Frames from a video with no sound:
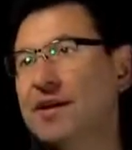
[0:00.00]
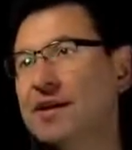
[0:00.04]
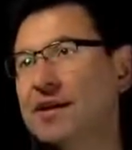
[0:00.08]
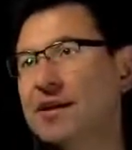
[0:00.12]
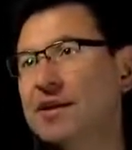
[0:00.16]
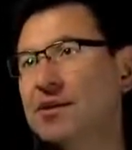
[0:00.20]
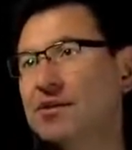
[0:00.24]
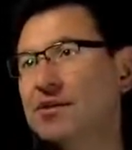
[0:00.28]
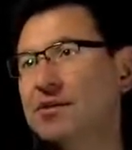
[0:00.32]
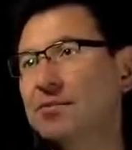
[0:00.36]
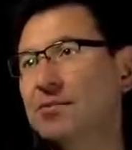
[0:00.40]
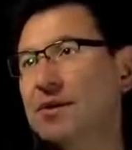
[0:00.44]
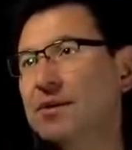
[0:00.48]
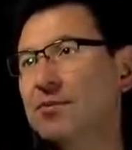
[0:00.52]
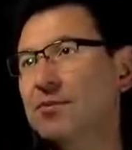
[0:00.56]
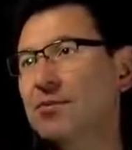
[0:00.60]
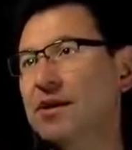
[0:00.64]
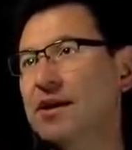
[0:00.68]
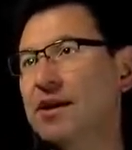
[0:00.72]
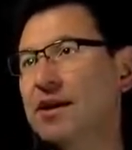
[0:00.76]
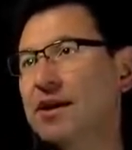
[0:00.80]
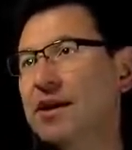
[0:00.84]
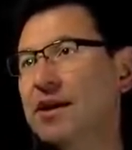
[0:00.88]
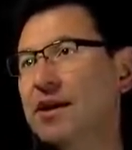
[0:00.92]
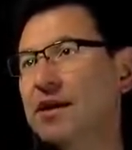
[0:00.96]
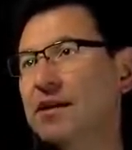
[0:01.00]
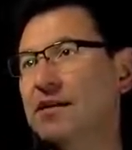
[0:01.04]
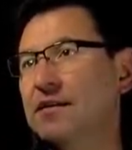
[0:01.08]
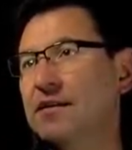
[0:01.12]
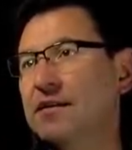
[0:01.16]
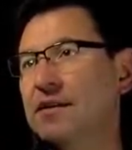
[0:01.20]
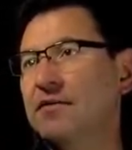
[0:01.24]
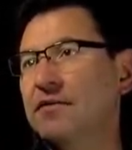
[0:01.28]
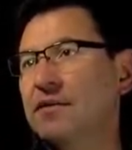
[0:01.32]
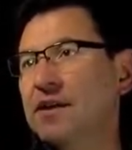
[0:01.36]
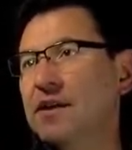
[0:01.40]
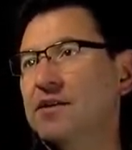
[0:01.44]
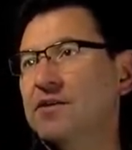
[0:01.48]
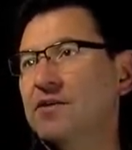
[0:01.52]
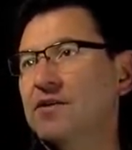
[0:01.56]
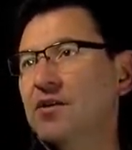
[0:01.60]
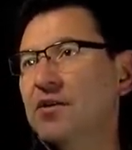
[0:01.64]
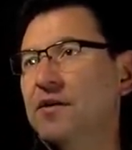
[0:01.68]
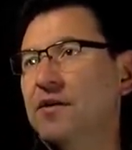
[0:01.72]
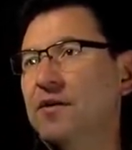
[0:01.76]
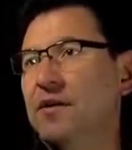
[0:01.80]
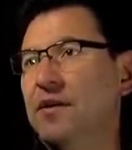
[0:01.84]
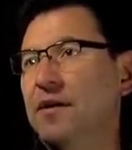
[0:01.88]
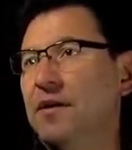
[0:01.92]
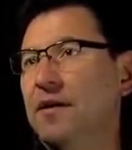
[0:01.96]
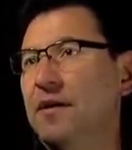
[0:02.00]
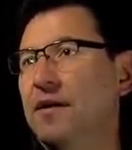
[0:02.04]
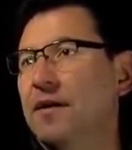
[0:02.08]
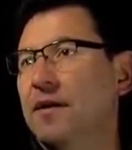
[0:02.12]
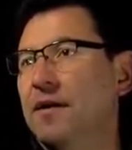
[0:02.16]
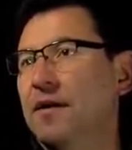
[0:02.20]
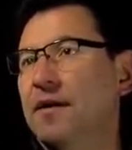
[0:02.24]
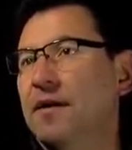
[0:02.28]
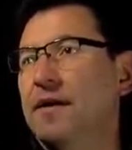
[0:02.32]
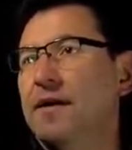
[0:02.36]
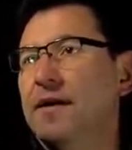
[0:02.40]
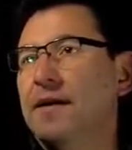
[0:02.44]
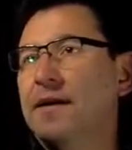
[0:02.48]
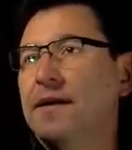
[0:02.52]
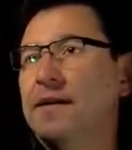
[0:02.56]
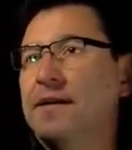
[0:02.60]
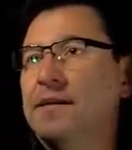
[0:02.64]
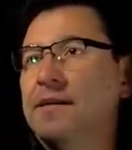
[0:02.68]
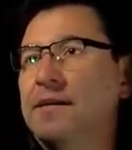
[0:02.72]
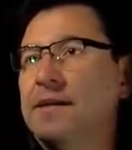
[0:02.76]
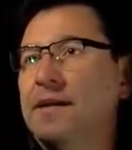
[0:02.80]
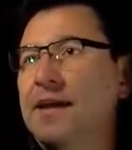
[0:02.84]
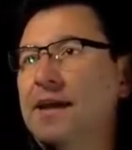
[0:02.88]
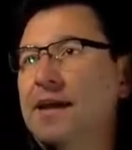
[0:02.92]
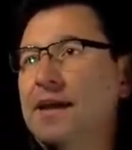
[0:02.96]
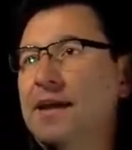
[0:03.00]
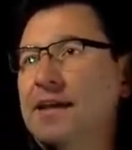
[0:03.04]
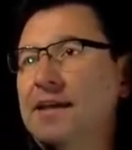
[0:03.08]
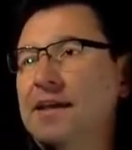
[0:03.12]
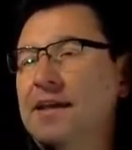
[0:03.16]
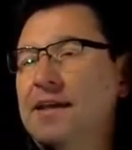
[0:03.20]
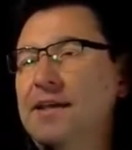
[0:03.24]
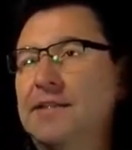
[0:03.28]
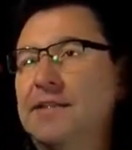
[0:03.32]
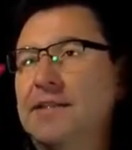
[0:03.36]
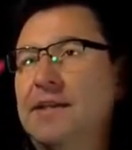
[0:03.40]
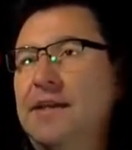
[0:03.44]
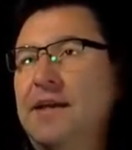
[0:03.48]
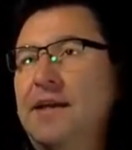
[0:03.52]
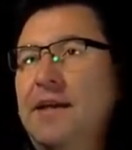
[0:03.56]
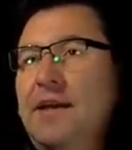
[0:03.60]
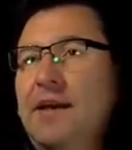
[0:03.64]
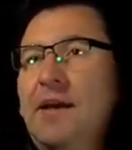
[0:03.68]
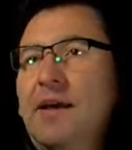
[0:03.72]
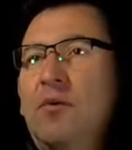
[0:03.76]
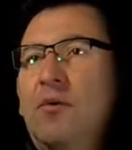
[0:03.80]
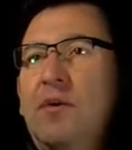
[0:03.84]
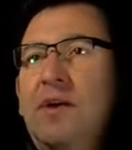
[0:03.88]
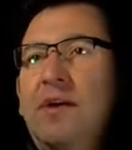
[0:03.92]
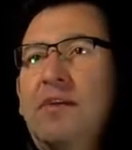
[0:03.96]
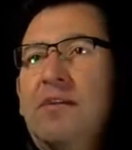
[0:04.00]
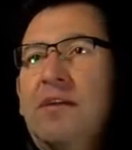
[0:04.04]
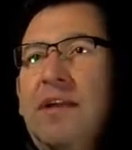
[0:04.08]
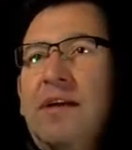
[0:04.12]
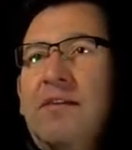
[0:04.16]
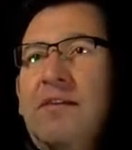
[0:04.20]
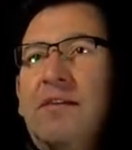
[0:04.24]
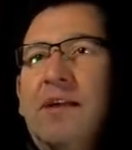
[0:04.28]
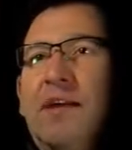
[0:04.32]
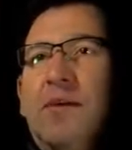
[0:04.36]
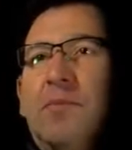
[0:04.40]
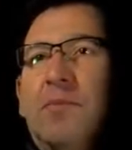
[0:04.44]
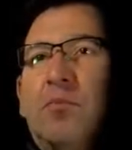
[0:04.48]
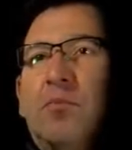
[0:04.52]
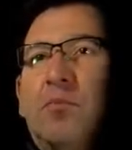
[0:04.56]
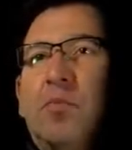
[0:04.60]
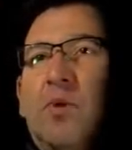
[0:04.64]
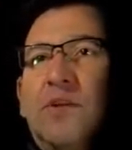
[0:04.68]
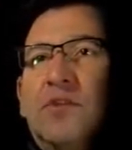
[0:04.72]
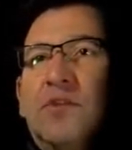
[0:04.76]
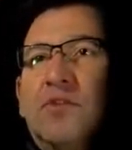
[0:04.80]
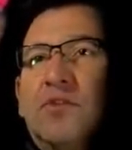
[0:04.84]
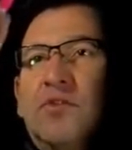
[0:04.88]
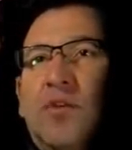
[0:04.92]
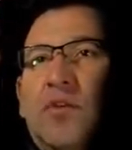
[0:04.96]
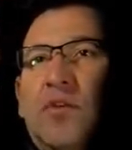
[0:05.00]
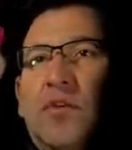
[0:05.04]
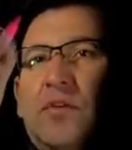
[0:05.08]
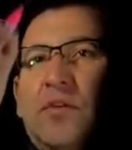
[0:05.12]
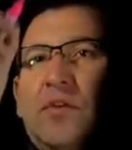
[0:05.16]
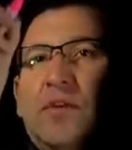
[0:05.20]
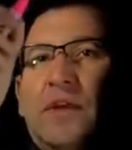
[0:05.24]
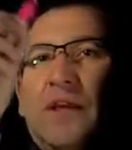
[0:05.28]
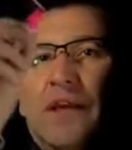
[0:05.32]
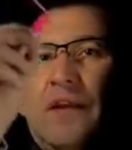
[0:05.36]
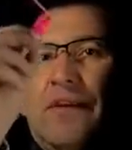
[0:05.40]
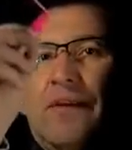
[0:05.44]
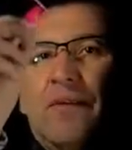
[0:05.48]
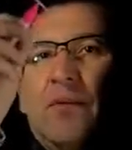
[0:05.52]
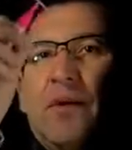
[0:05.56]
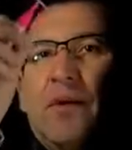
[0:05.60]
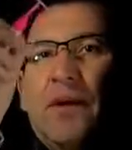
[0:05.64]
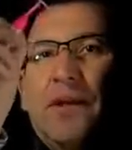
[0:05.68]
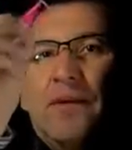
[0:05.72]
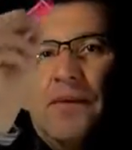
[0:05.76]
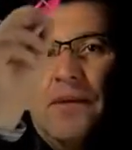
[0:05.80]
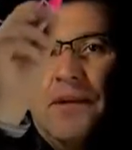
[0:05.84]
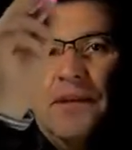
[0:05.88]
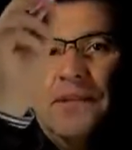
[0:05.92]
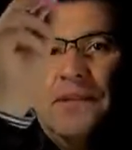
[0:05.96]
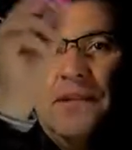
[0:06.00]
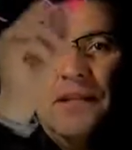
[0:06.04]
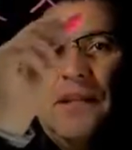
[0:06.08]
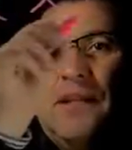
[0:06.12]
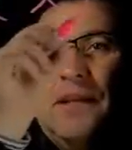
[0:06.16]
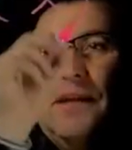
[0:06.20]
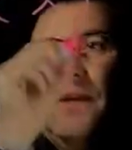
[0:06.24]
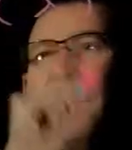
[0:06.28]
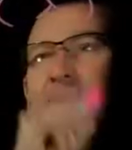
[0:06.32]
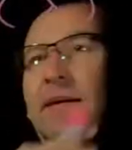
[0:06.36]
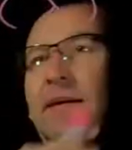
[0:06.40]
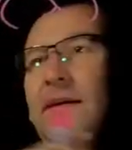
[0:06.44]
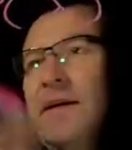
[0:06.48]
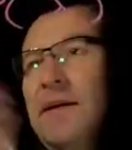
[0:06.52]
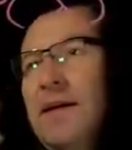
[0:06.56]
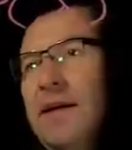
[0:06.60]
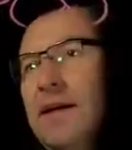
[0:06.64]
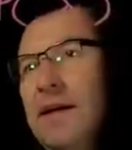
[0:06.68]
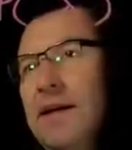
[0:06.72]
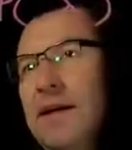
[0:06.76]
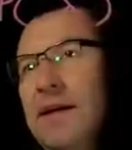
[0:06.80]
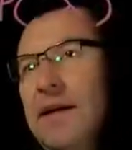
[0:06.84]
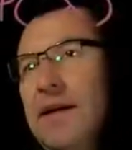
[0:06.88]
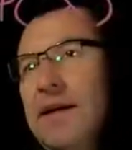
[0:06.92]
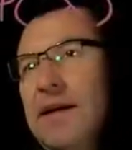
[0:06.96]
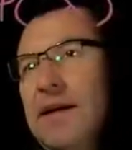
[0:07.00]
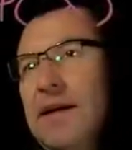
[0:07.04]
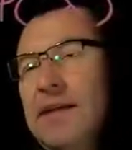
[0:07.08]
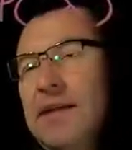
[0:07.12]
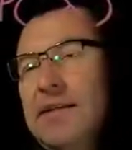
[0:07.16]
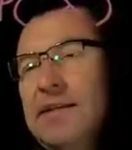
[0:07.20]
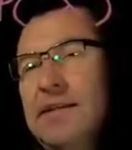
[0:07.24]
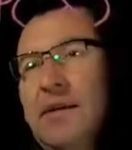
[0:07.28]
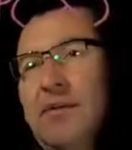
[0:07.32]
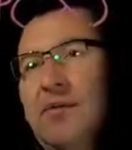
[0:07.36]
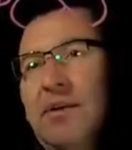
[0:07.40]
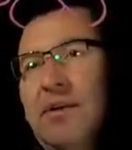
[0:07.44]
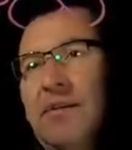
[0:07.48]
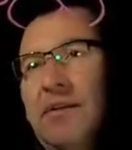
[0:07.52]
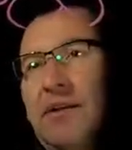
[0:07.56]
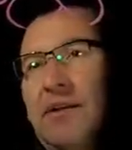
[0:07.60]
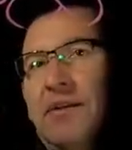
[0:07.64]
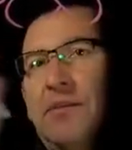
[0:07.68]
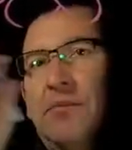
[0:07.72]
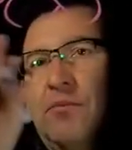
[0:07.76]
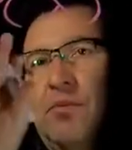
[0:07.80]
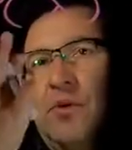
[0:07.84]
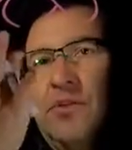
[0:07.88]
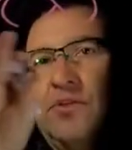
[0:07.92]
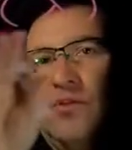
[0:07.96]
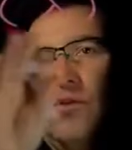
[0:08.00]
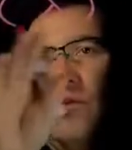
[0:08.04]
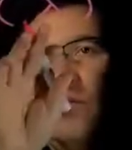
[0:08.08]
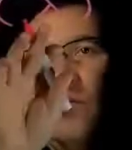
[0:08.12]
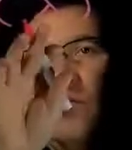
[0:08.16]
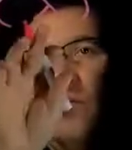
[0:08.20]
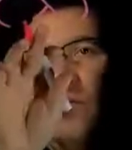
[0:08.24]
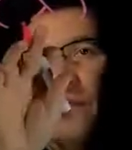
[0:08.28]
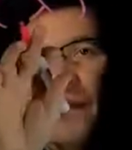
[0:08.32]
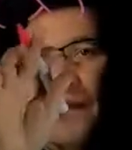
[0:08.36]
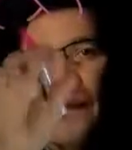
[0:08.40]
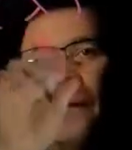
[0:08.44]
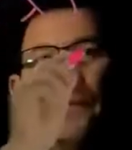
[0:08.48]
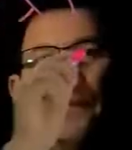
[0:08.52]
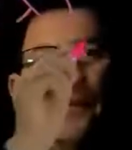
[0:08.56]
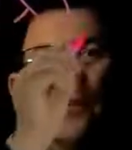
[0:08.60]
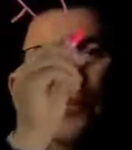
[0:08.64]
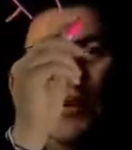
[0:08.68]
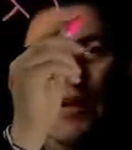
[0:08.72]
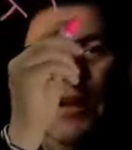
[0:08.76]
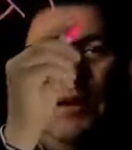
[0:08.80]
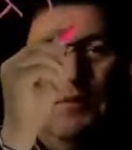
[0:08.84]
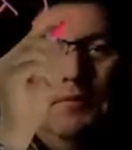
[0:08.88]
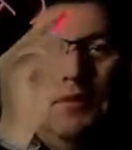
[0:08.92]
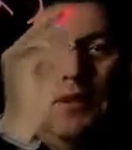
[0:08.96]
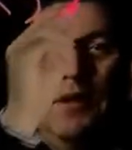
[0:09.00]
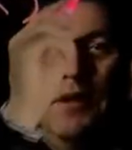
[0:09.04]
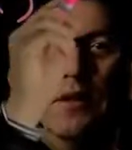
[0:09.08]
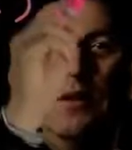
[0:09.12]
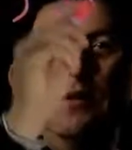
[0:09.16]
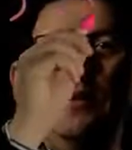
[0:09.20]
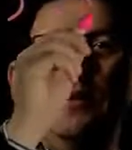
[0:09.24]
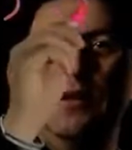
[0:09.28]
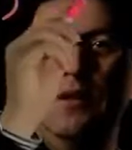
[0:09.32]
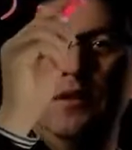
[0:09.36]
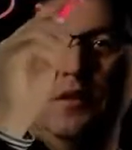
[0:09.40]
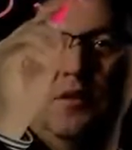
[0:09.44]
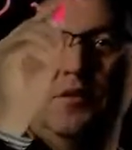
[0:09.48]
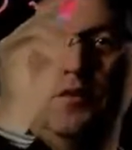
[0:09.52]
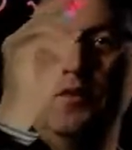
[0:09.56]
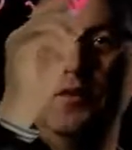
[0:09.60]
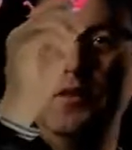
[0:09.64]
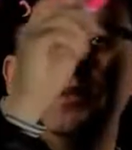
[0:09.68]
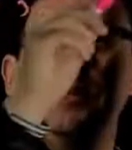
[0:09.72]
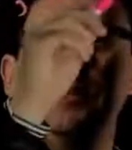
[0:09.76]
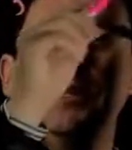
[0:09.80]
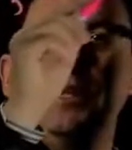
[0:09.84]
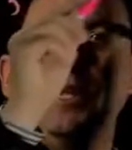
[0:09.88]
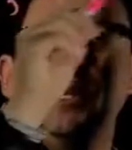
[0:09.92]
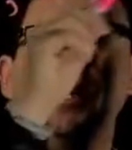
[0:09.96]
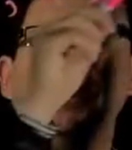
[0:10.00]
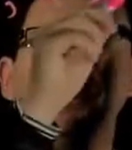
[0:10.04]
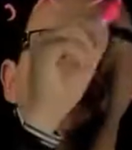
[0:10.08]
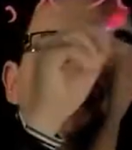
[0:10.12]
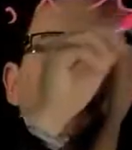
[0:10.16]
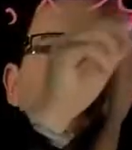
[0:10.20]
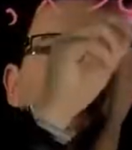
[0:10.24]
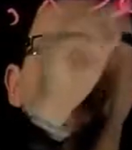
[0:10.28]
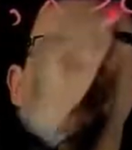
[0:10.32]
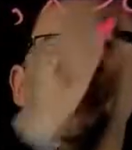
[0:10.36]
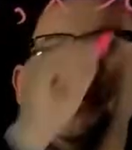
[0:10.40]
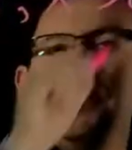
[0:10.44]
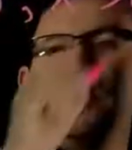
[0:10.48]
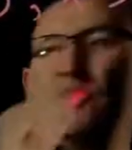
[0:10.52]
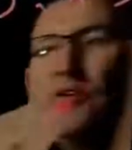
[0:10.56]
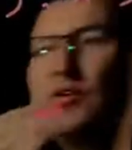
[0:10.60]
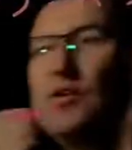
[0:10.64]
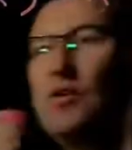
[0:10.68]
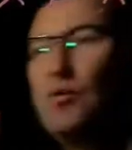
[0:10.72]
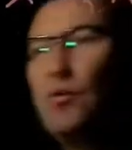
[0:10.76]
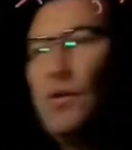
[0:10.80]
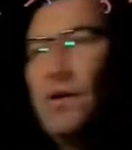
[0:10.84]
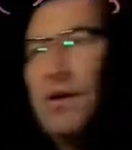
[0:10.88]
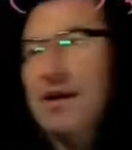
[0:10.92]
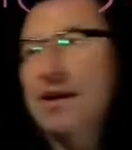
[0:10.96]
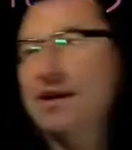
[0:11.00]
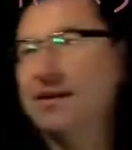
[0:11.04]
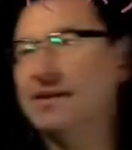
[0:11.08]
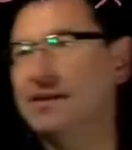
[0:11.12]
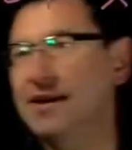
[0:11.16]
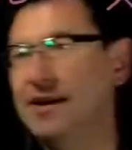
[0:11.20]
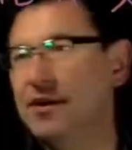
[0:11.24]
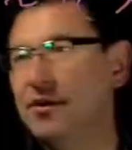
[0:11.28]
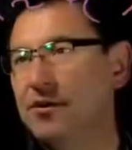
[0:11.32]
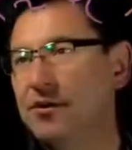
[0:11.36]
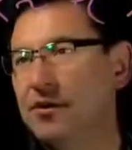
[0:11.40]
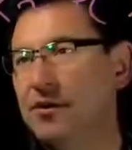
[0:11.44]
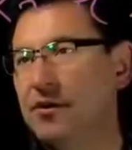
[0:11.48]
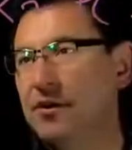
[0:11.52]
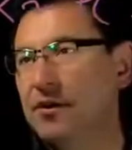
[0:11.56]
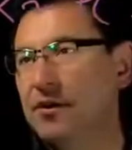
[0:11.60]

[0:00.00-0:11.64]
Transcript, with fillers: Entonces, pongamos aquí definición. X es una variable Poisson, que le vamos a llamar así. X es una variable Poisson con parámetro lambda, donde este lambda es mayor o igual que cero